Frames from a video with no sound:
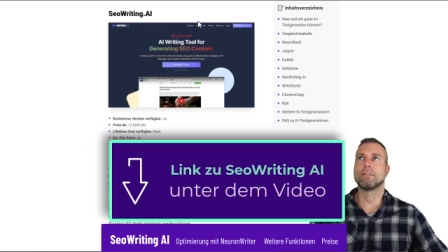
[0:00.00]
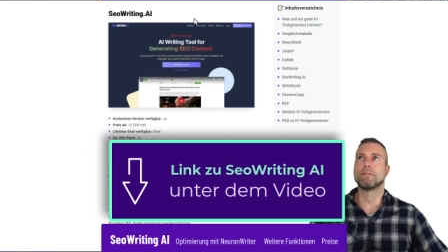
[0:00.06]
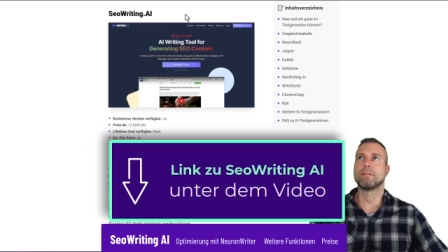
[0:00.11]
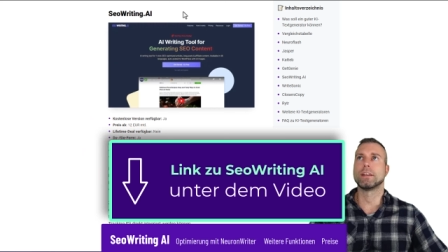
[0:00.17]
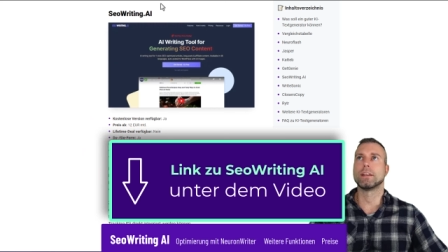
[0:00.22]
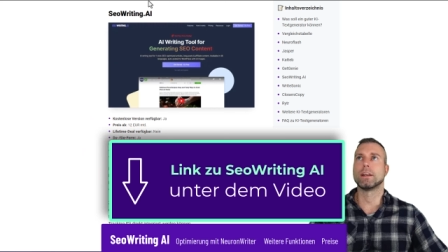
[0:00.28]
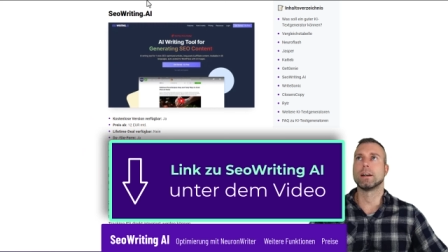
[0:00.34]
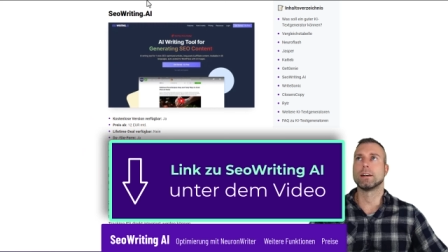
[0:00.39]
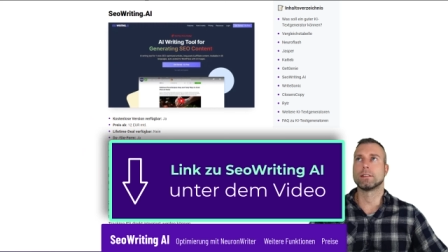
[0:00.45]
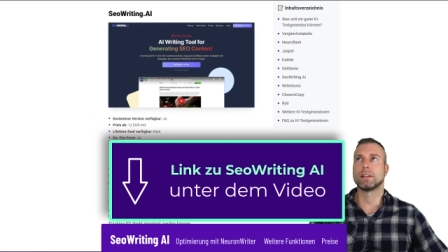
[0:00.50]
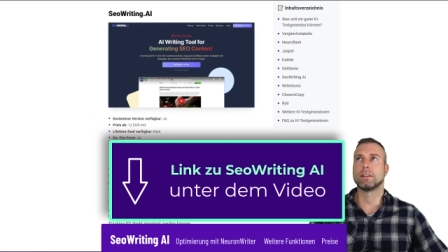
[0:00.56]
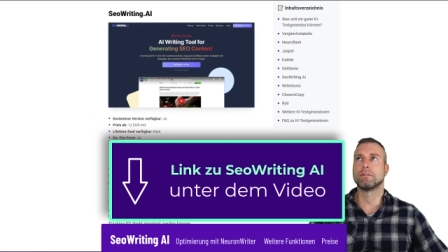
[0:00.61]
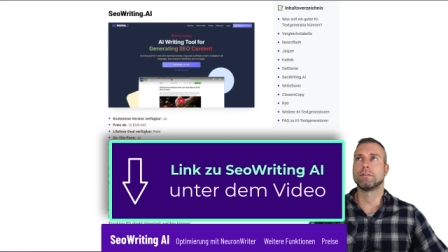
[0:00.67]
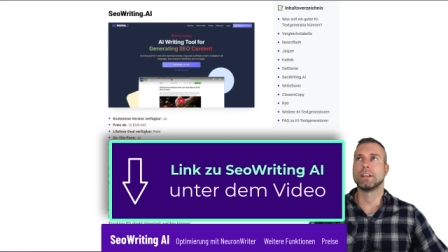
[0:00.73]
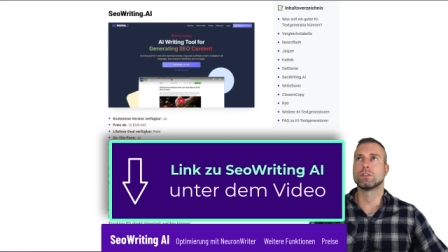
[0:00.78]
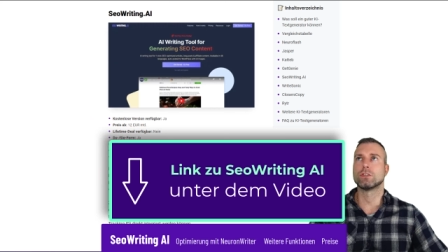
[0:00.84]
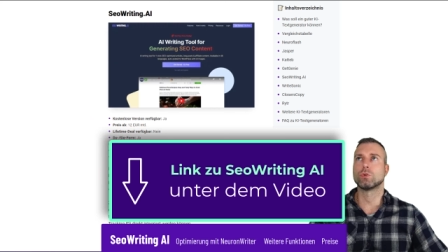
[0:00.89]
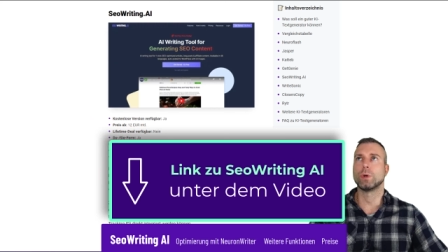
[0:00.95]
äh, den
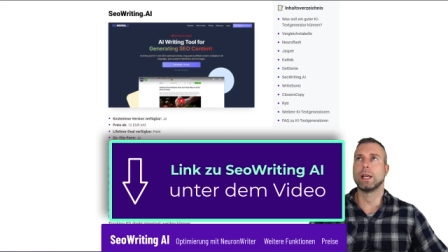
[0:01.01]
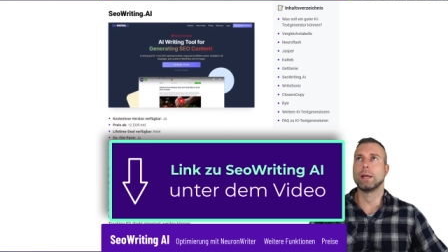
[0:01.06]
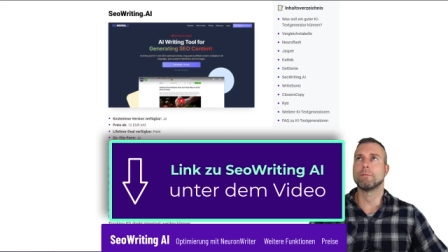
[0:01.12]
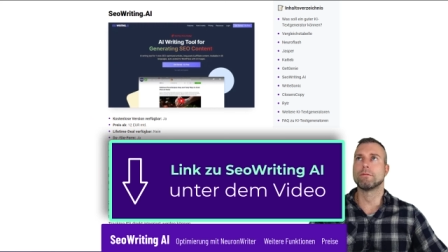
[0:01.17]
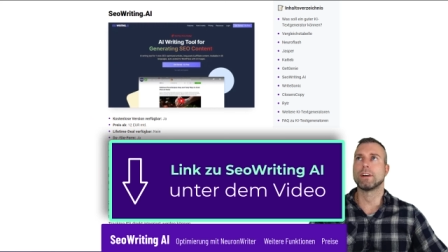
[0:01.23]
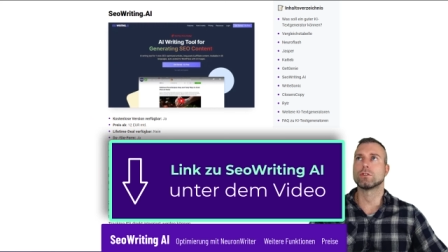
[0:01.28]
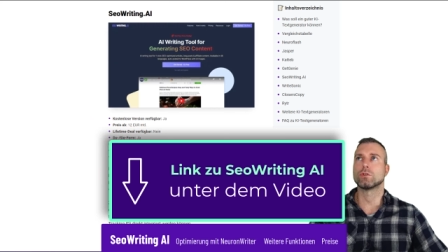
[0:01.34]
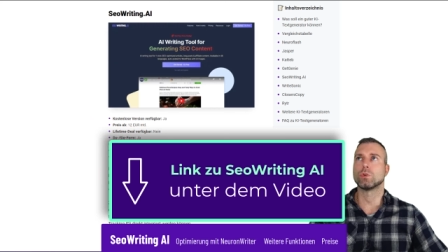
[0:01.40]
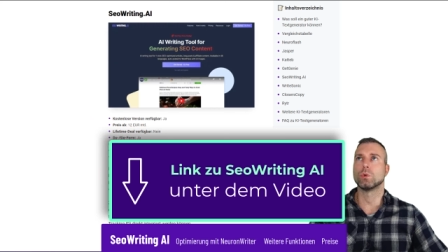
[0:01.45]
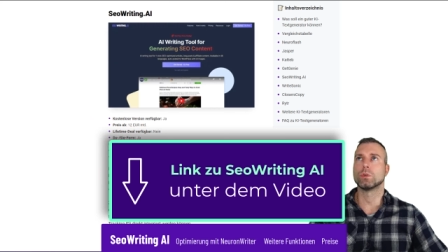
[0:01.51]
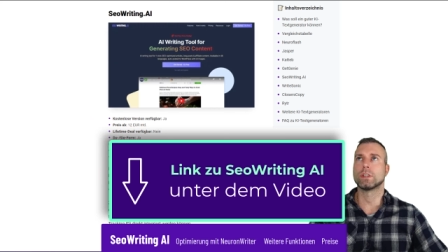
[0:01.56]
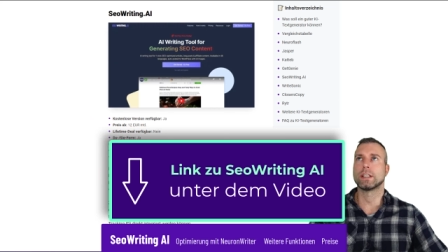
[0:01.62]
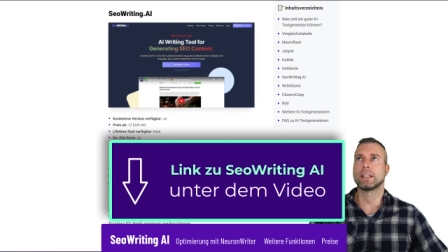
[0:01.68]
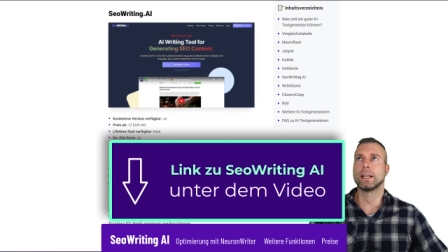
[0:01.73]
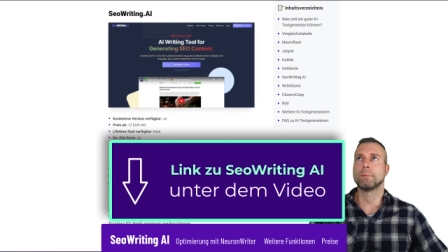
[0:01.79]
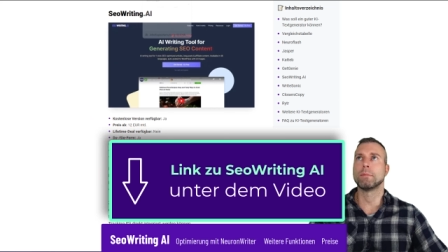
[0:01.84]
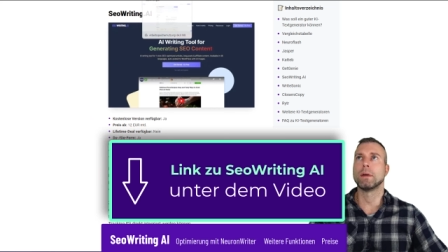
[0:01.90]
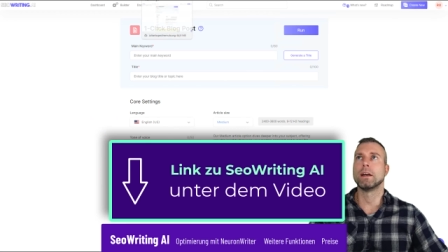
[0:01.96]
findest du ebenfalls unter
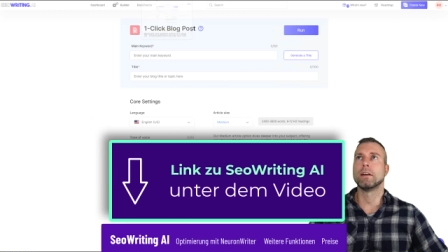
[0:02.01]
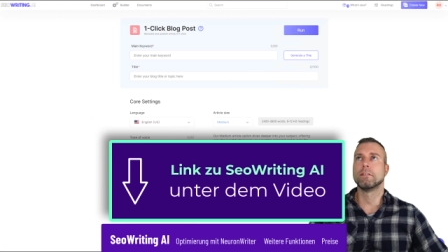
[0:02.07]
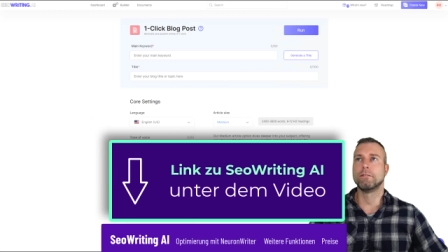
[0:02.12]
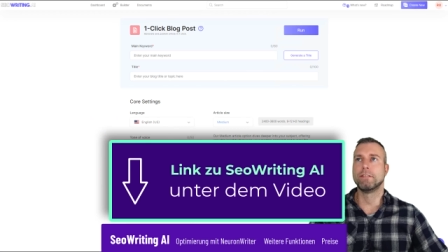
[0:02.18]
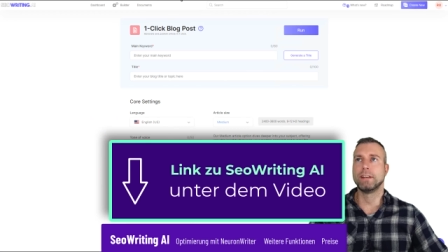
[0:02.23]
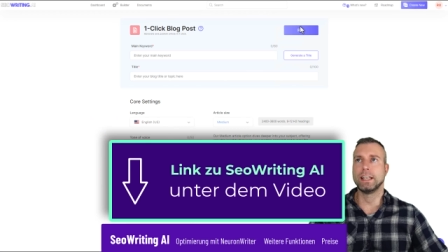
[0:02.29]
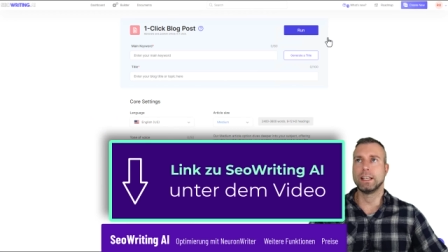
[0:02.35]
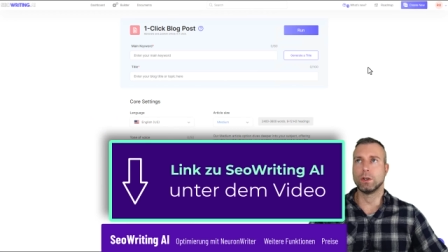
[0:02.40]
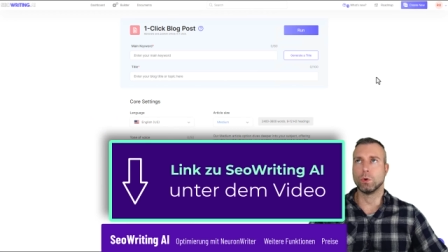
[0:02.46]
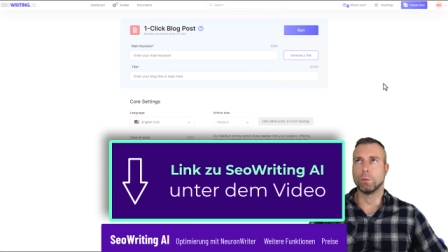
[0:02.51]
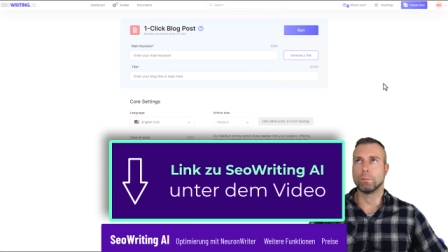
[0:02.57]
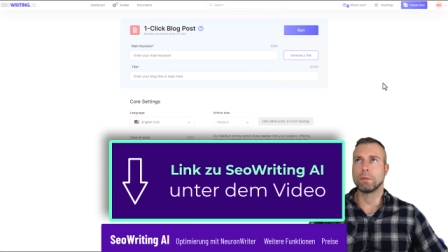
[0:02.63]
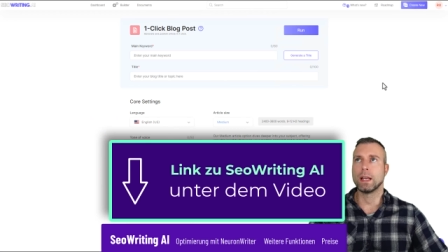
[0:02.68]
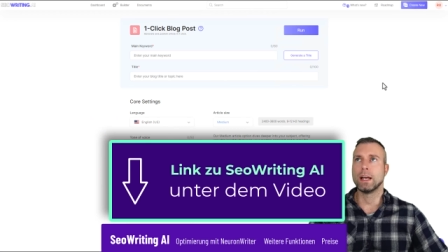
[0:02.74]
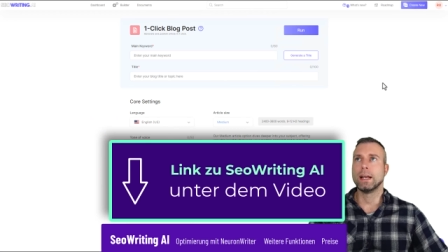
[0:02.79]
dem Video.